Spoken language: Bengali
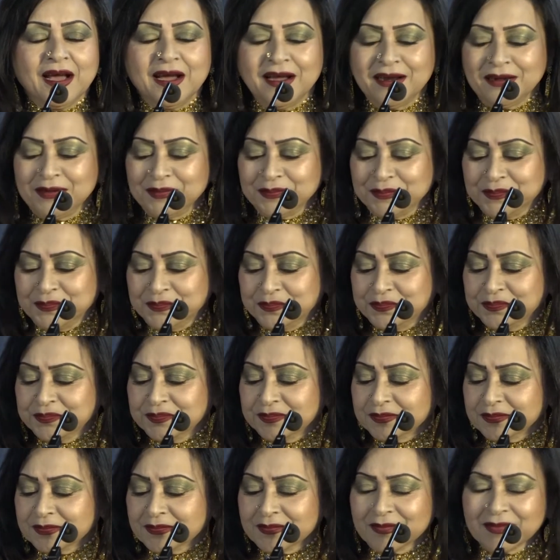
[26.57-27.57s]
আর
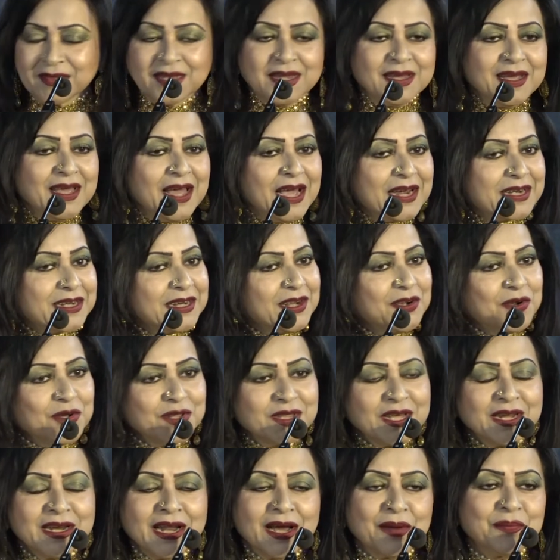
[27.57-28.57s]
একটা
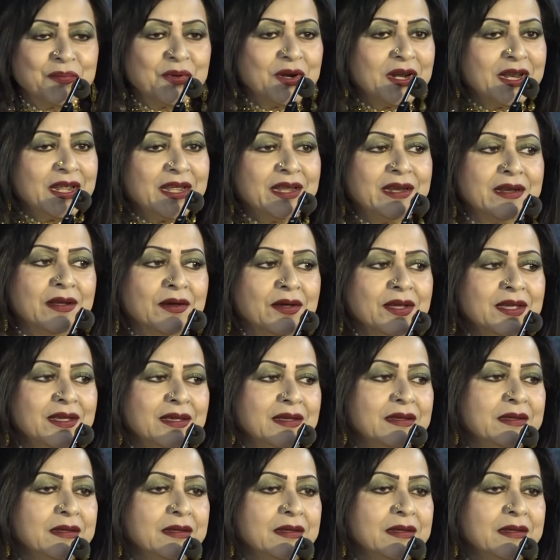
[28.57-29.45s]
কথা না বললেই নয়